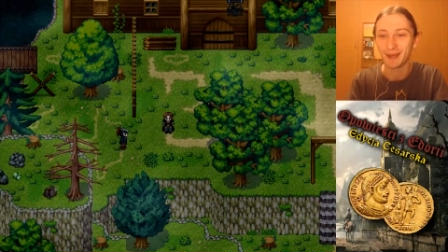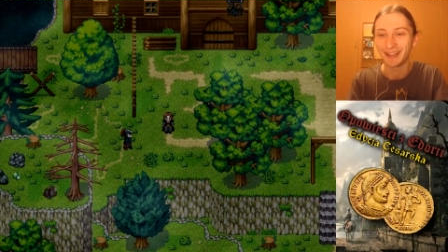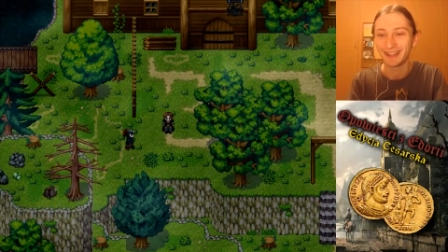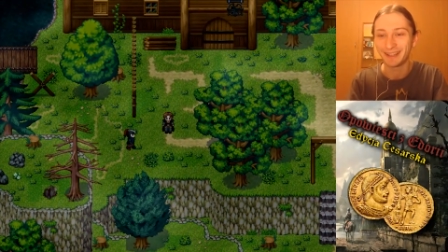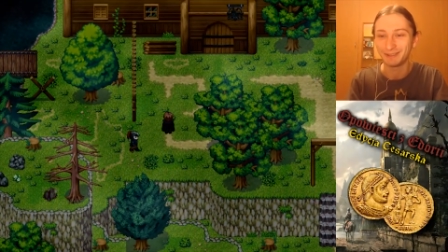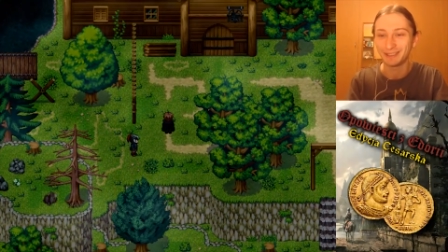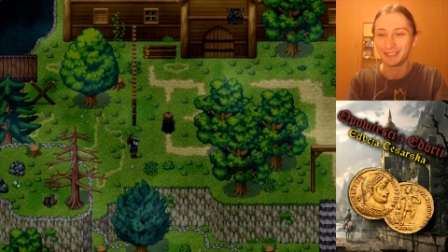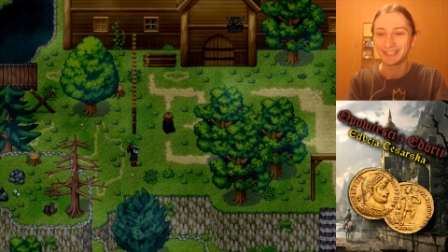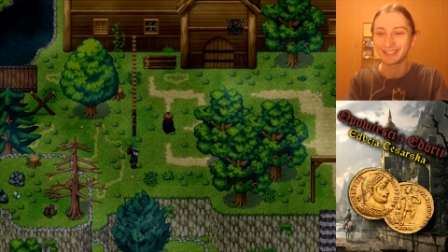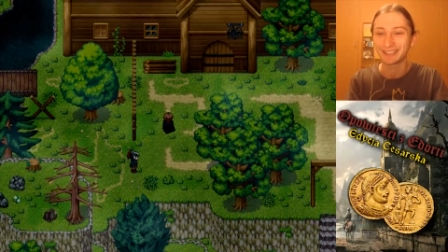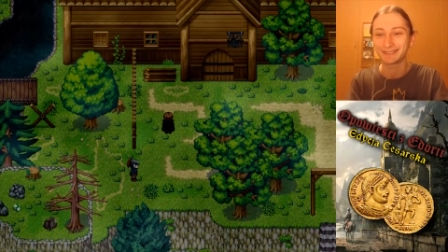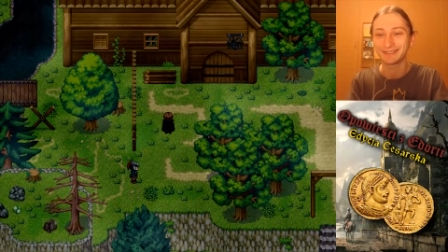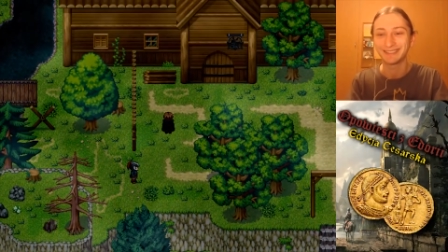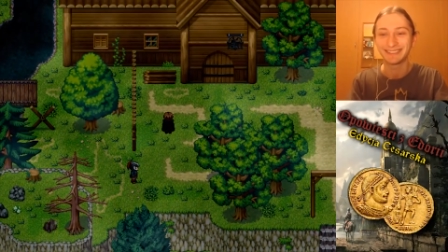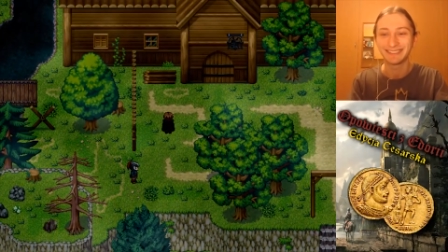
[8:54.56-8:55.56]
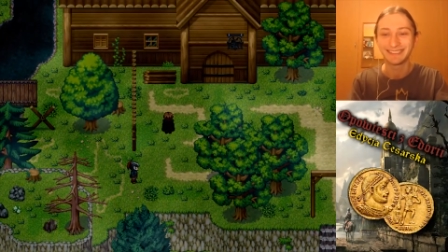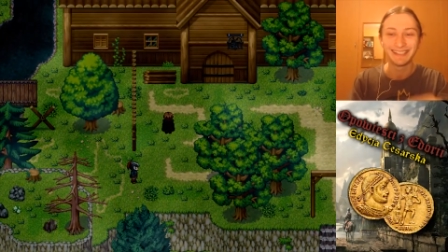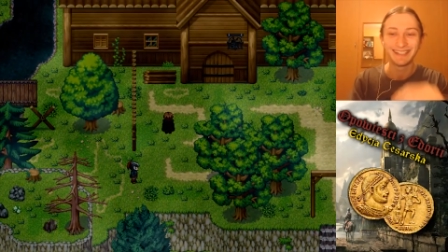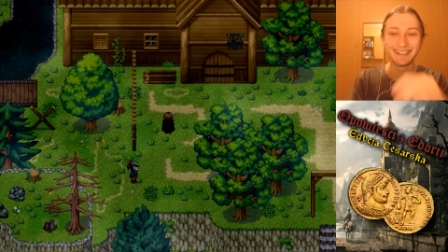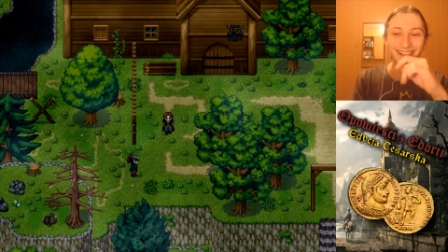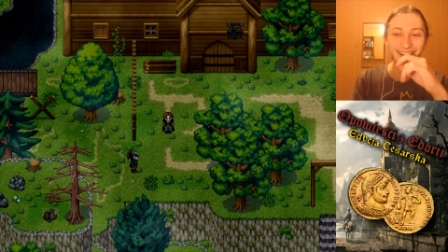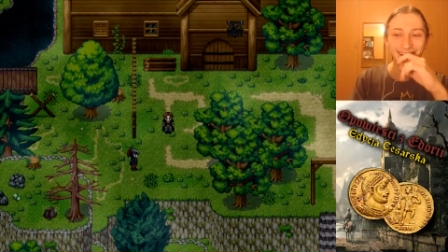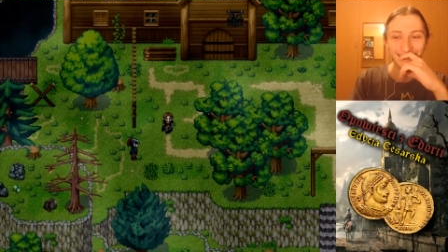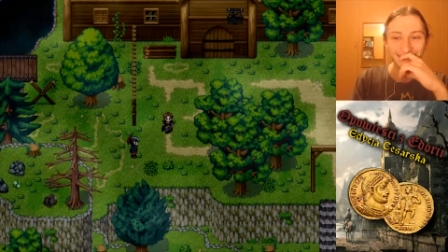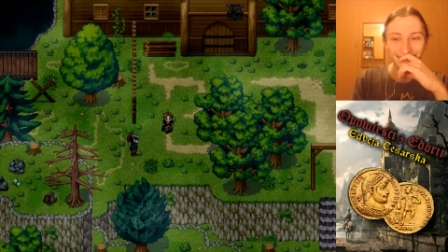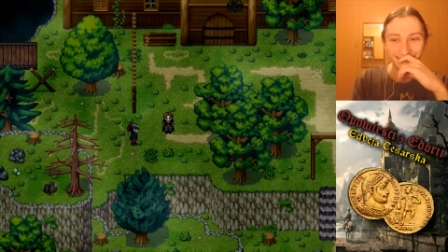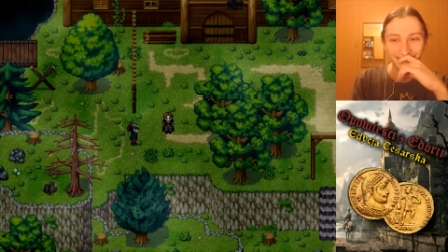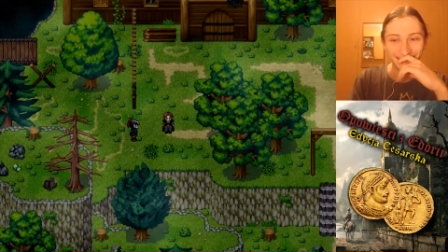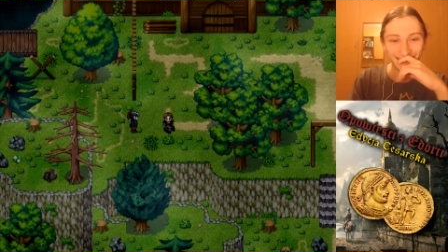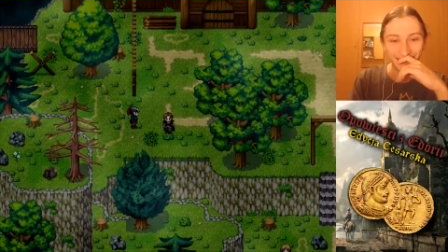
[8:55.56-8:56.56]
pamiętam gdzie jest wschód.
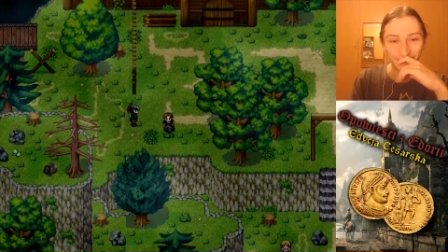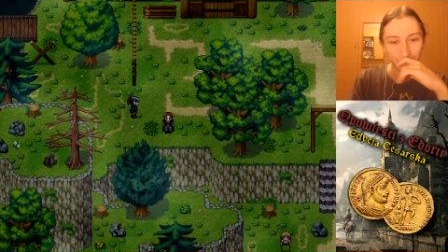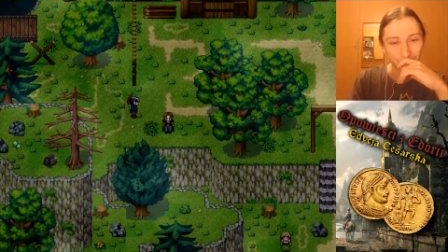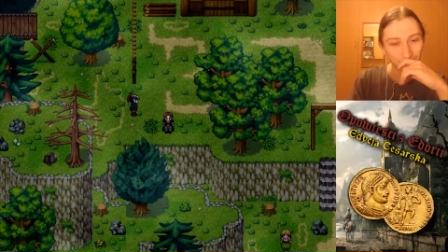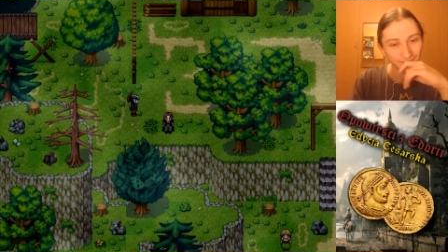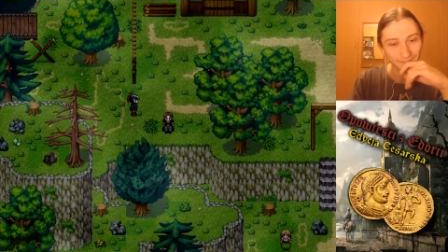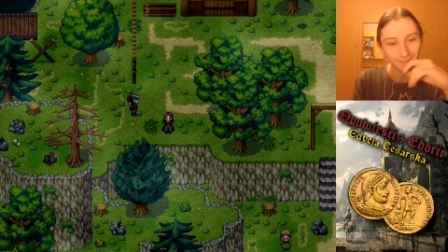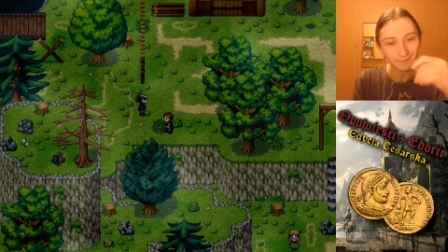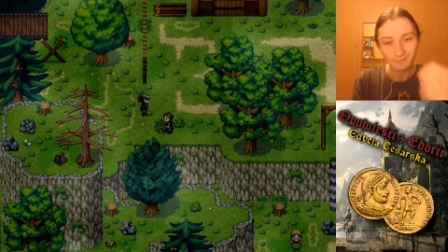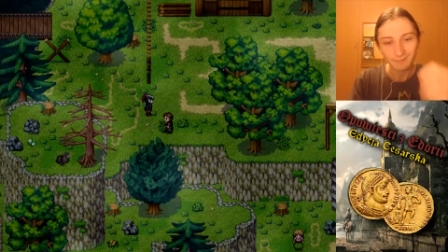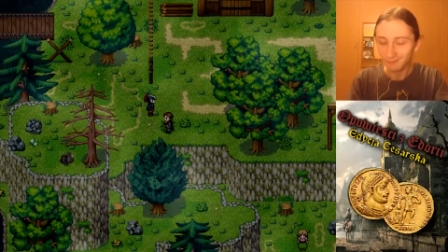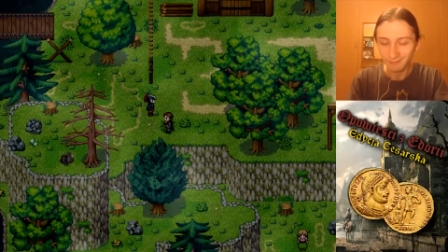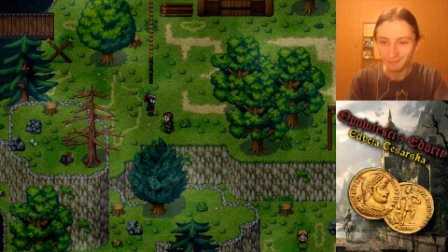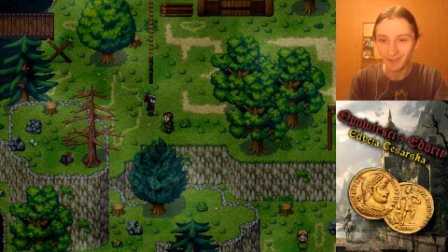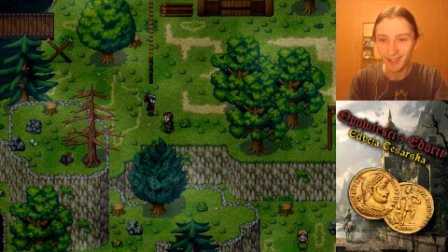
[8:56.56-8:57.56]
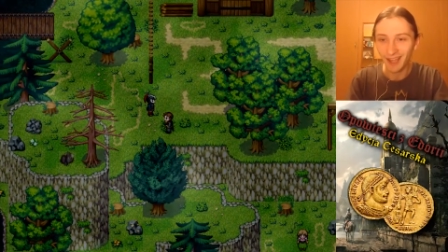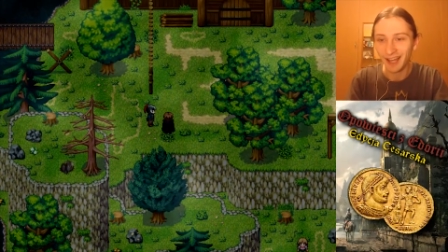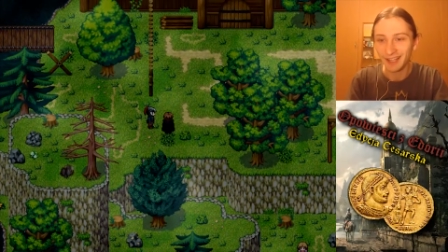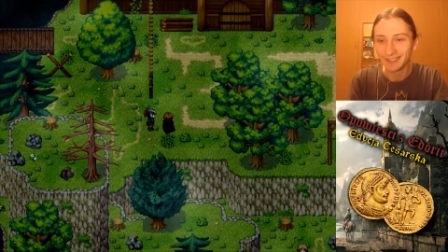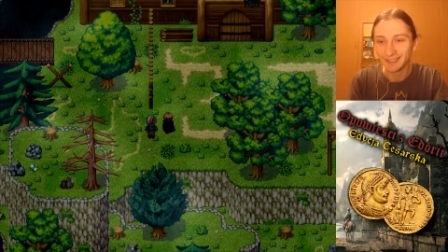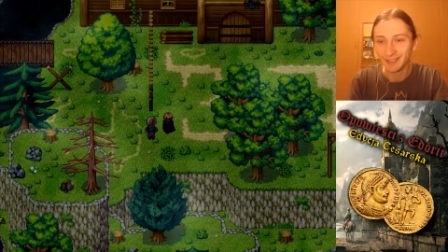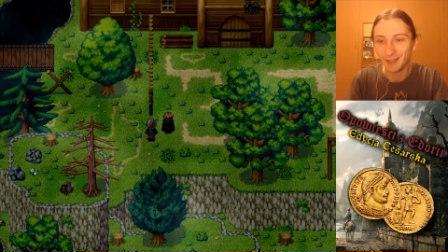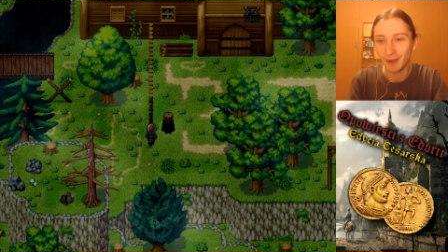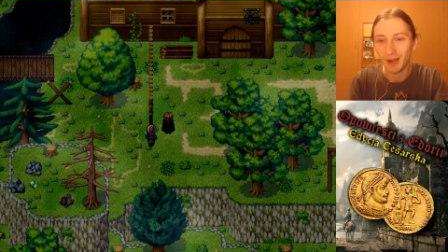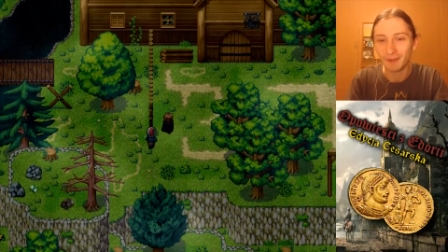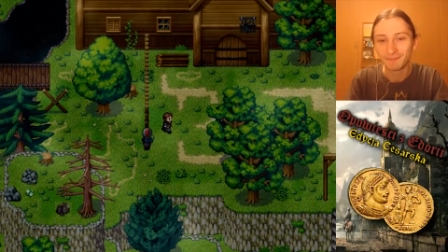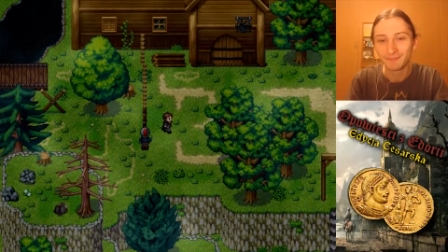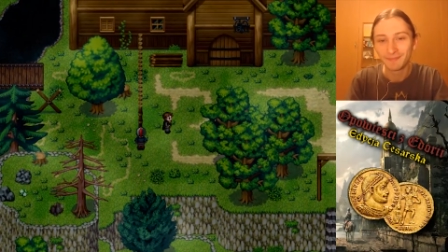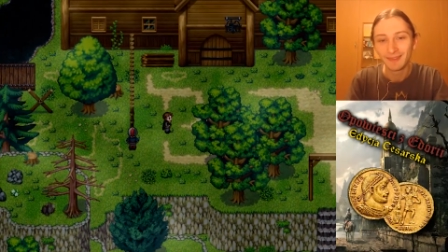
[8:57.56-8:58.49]
A. A, dobra.